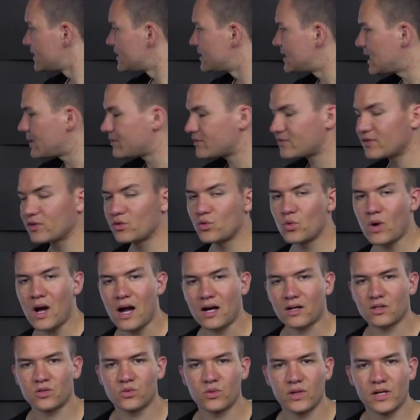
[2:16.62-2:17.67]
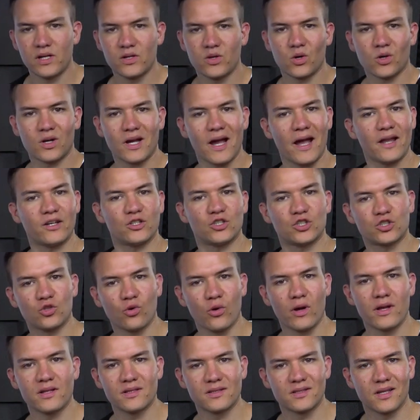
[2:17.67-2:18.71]
Selbst wenn du aktuell noch keine
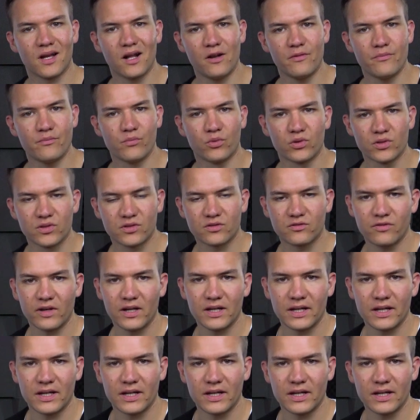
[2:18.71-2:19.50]
Steuern zahlen musst,